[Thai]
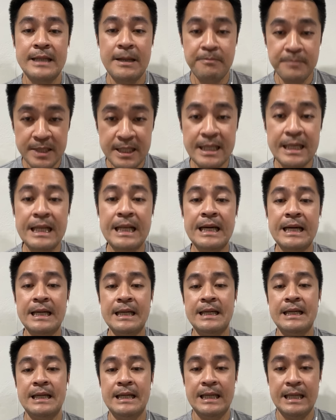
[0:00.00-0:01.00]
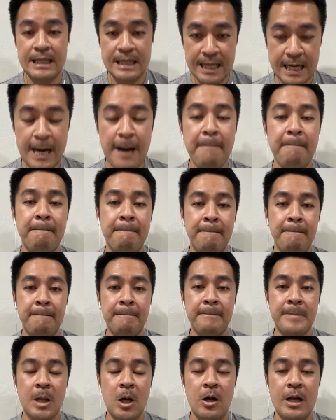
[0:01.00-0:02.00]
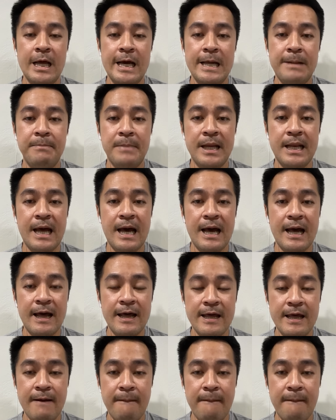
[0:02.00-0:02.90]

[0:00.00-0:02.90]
เต็มที่เลยนะครับก็เลยไม่ได้